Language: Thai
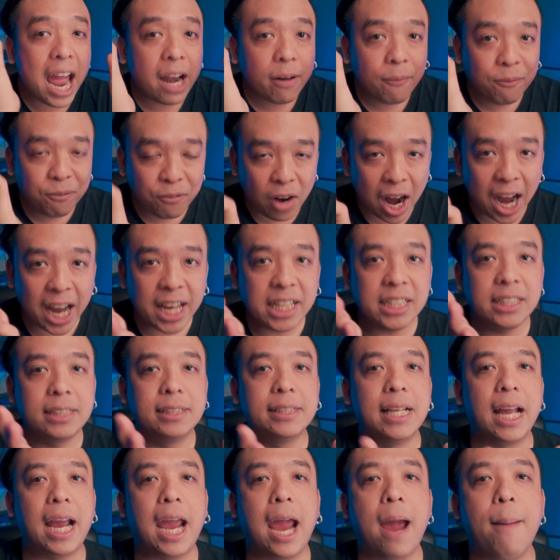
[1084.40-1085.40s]
Advice
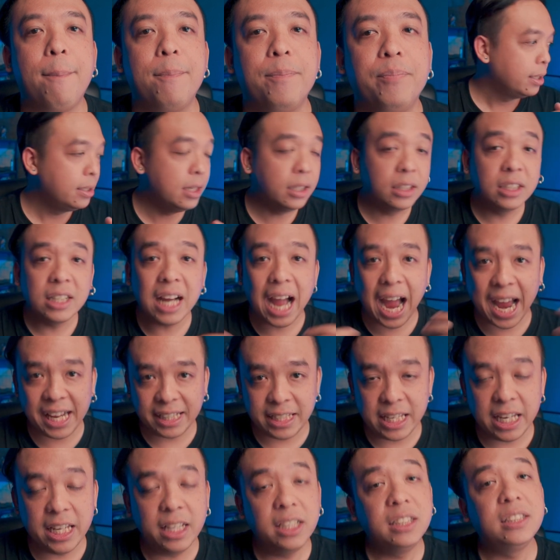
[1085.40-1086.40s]
นะครับ นึกถึง
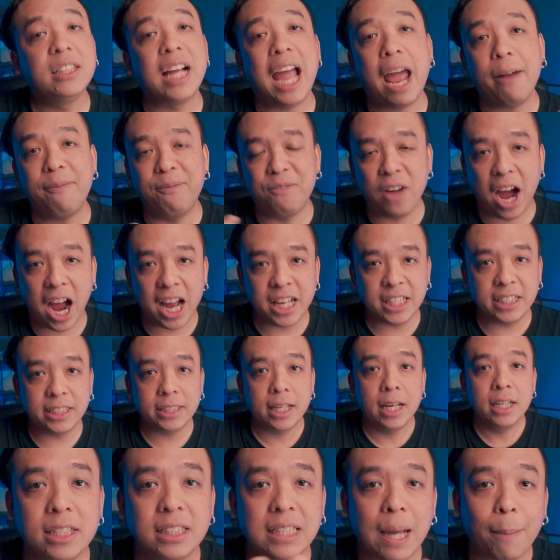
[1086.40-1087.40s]
IT นึกถึง Advice
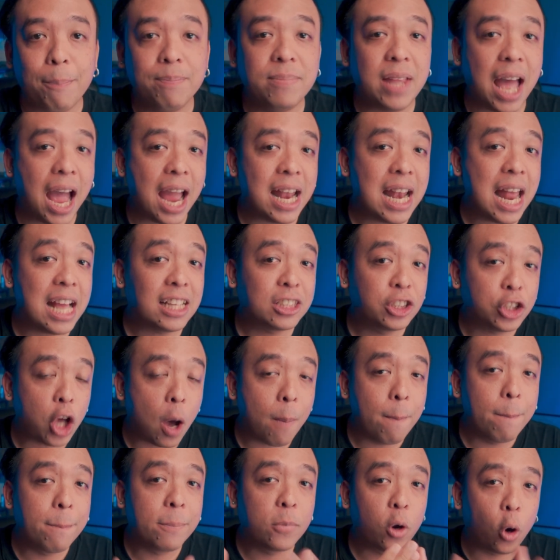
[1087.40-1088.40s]
จำหน่ายและซ่
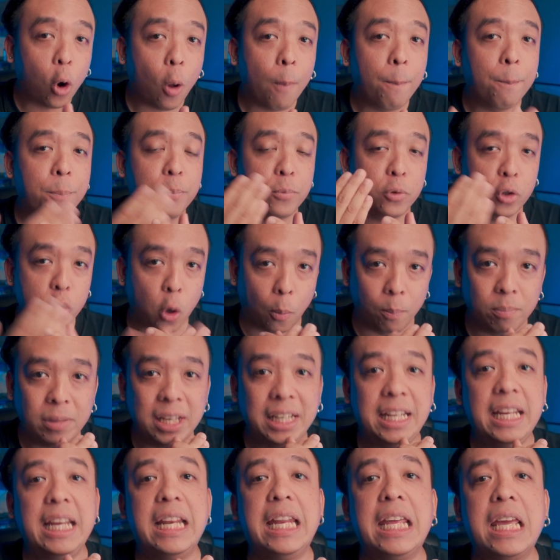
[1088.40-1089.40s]
อมครบจบใน
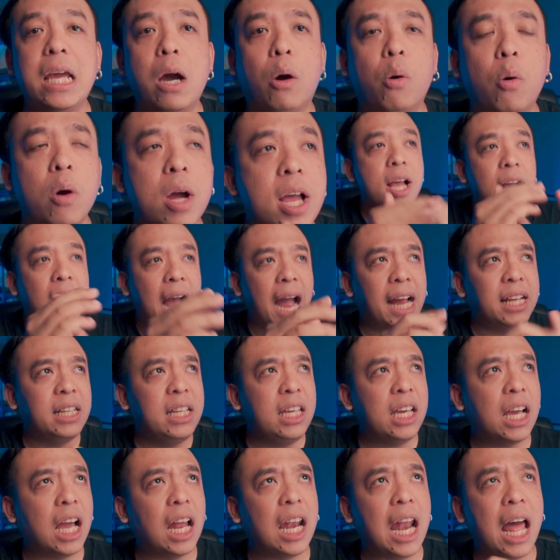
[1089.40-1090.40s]
ที่เดียว ใคร
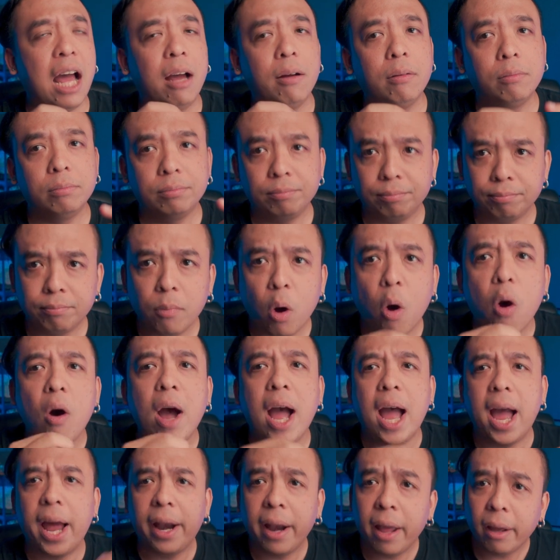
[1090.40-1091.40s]
ที่กำลังมอง
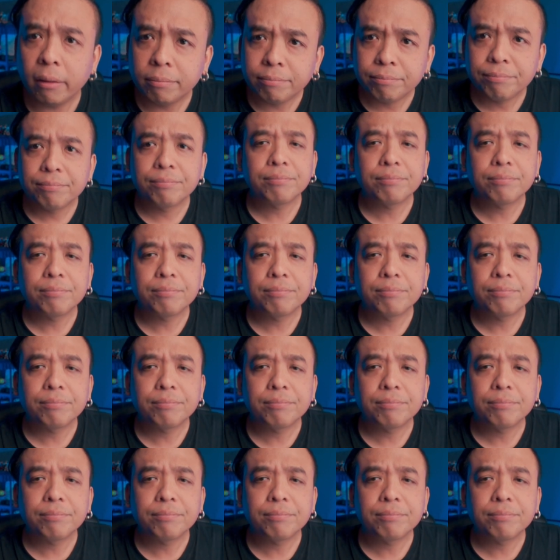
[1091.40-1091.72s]
หานะ